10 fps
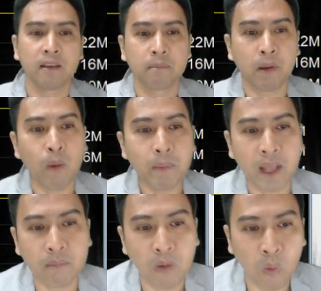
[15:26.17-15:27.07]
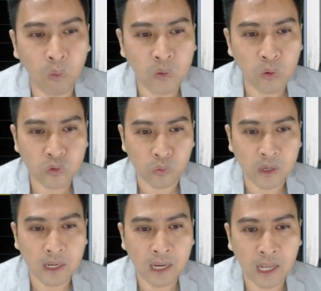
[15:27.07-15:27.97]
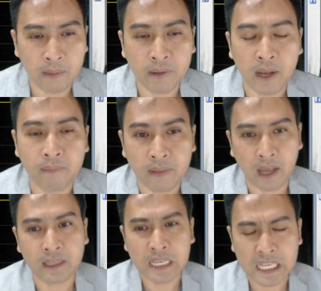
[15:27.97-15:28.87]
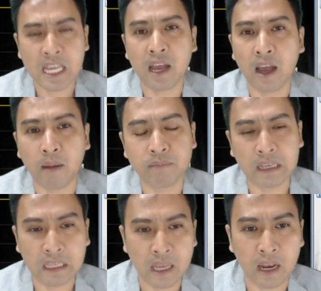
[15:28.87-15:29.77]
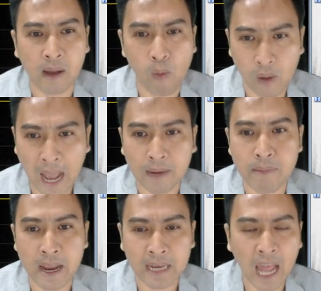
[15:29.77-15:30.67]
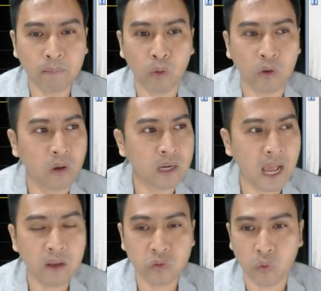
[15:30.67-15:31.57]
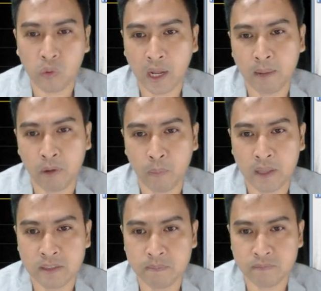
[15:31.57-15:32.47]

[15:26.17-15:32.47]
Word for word: แปลว่ามันทำโลยกสูงขึ้นเรื่อยๆเห็นไหมครับนะอย่างเงี้ยครับอย่างเงี้ยนะโอกาสเบรกด้านบนค่อนข้างสูงนะครับบริเวณ